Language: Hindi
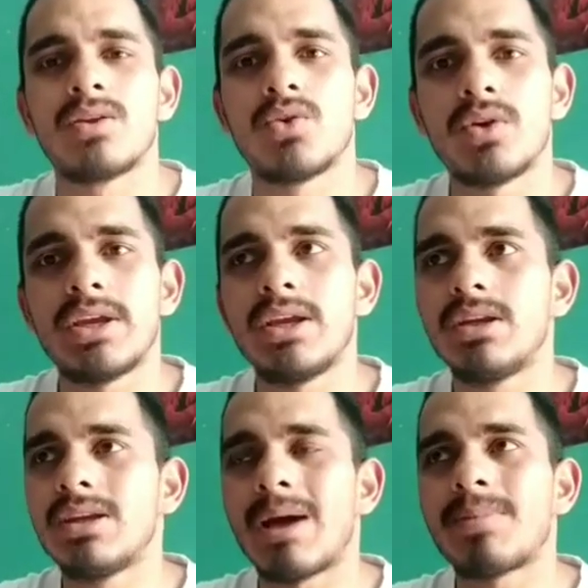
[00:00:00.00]
क्योंकि
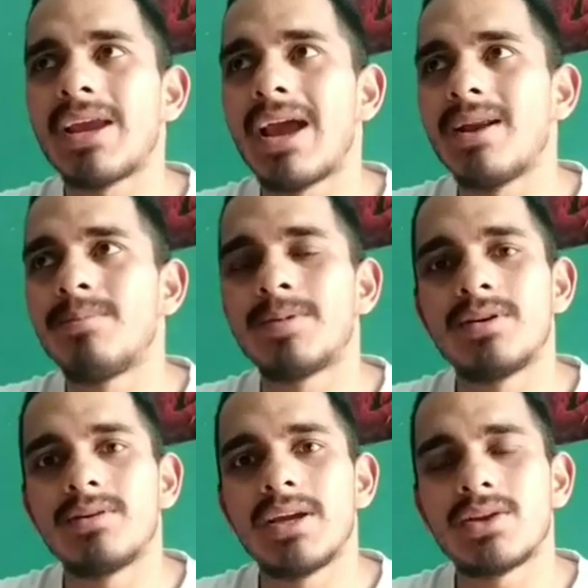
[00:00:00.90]
ये आपकी हेल्प
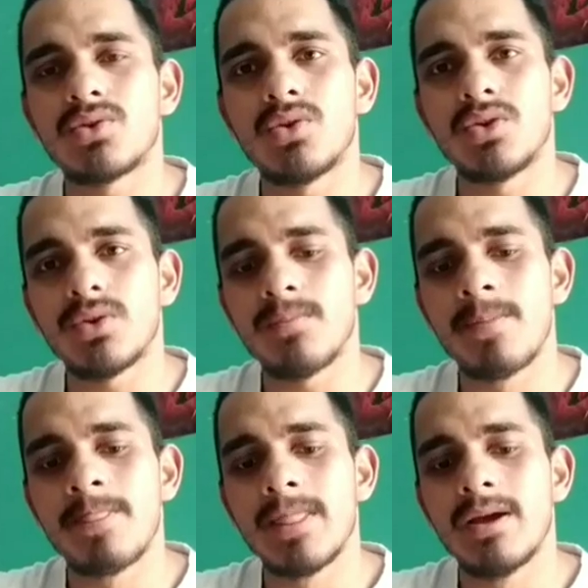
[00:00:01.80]
एक तो यू नो
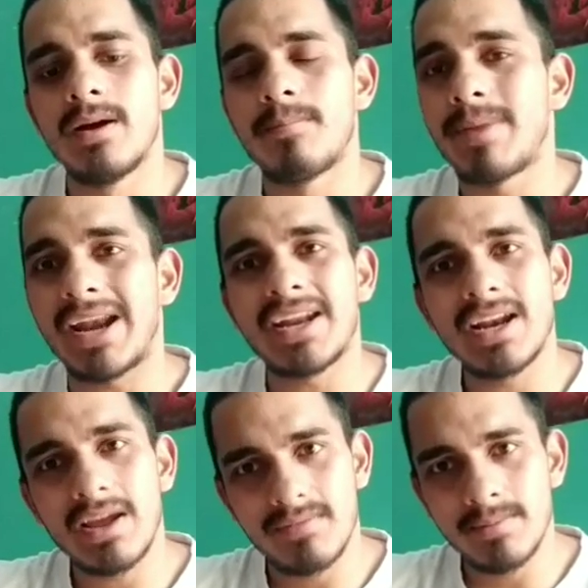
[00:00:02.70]

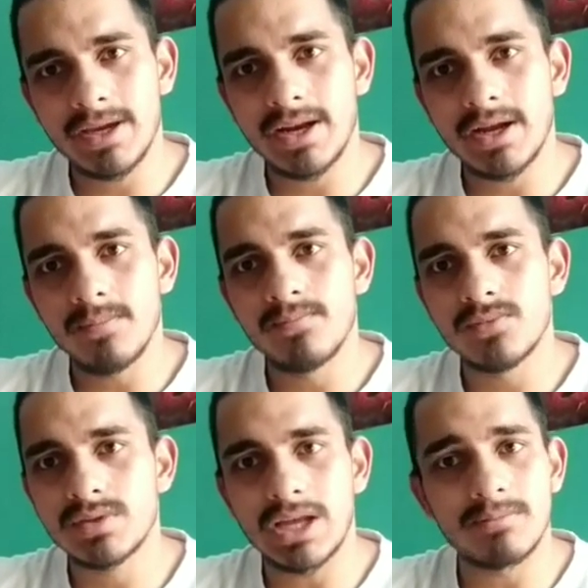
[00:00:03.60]
प्रैक्टिकल लाइफ में भी करेगा
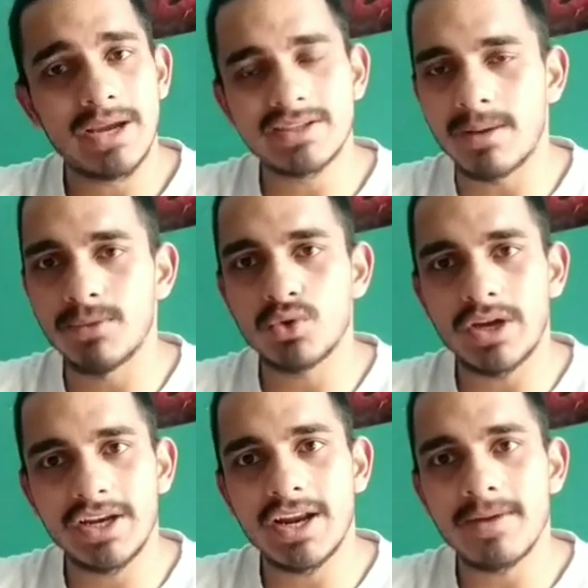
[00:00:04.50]
साथ में एग्जाम में तो
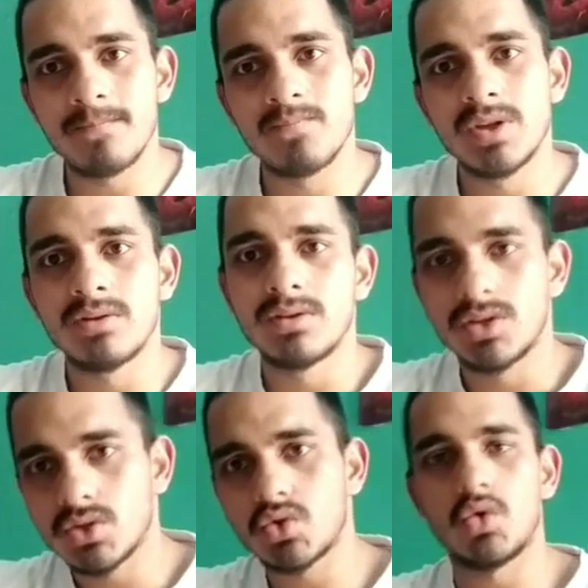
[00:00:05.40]
कर ही रहा है
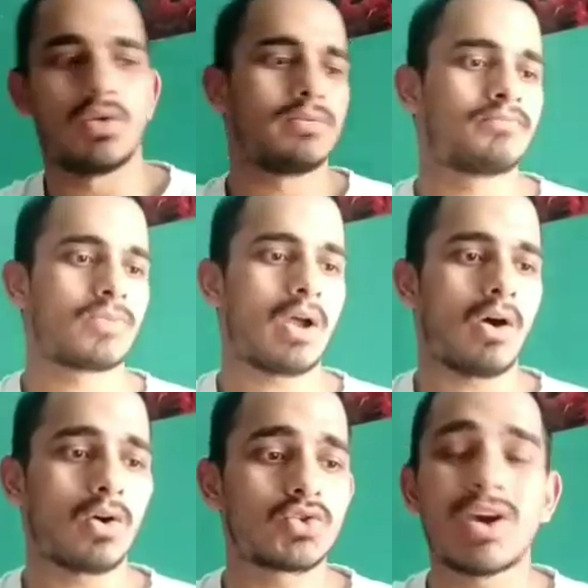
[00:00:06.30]
सो
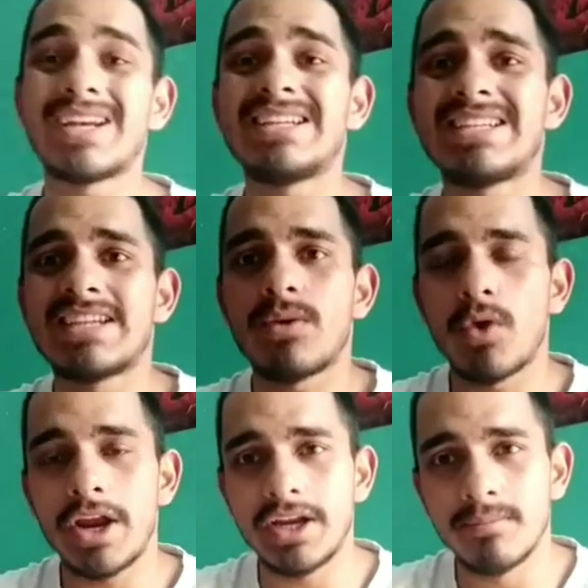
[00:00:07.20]
so, और जो अगली चीज़ है वो
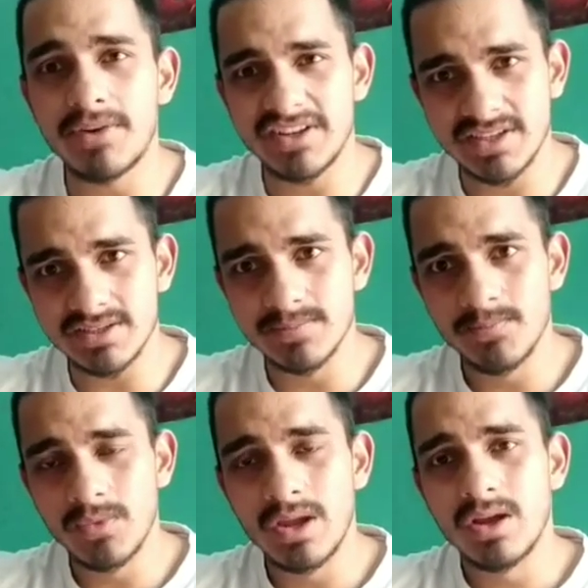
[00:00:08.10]
है इडियम फ्रेजेस
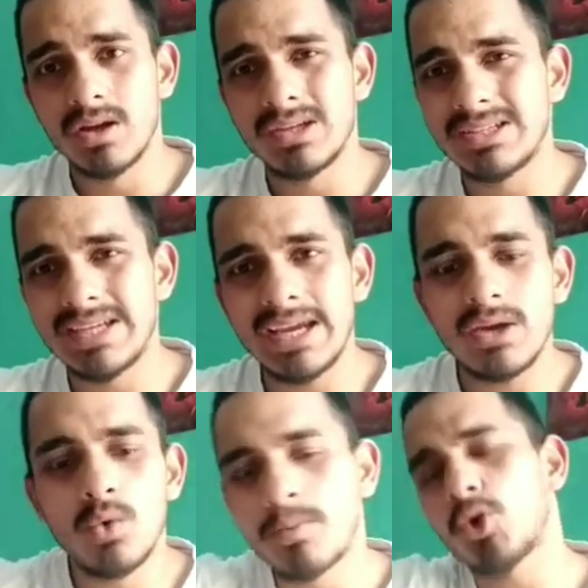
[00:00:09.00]

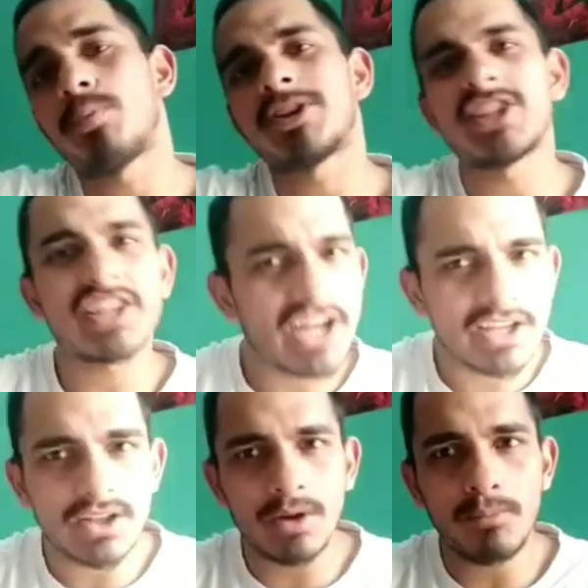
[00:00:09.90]
ये ऊपर ऊपर से देखना
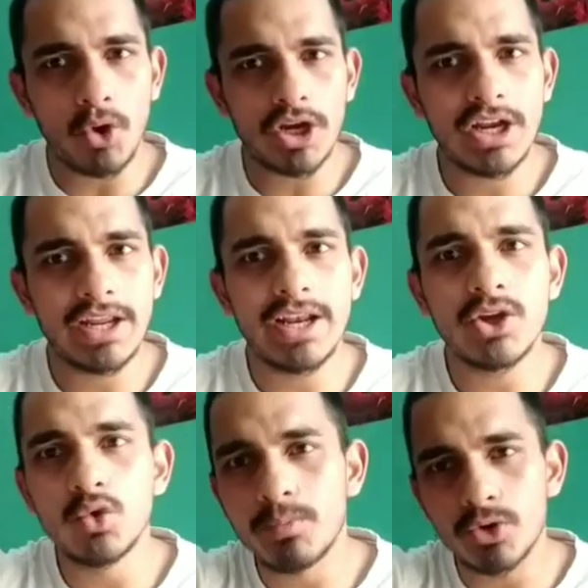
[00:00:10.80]
इतना इंपॉर्टेंट नहीं है
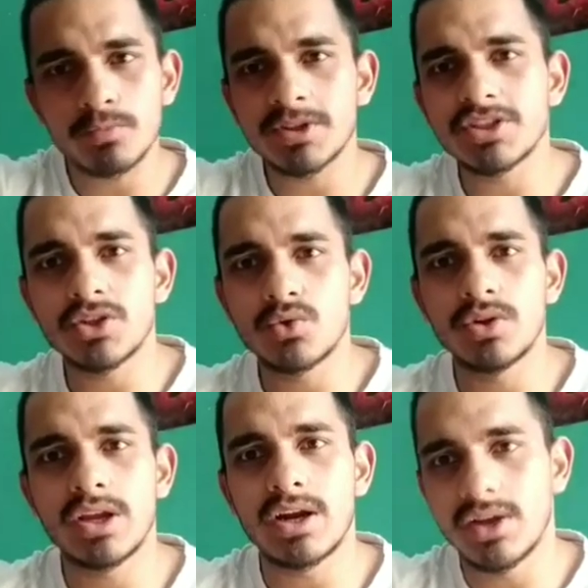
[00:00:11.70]
लेकिन ऊपर ऊपर से जरूर
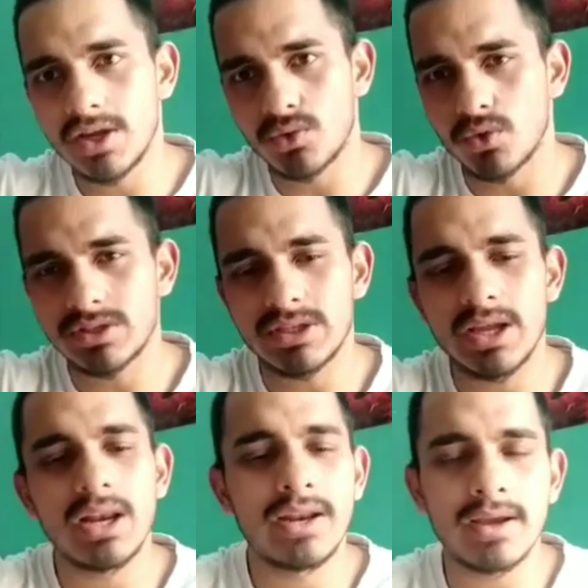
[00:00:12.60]
देखना ठीक है थोड़ा सा
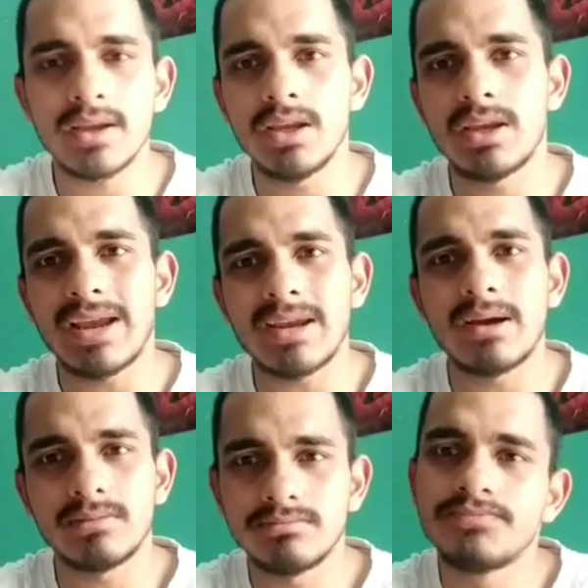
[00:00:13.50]
देख लेना कि क्या क्या आ,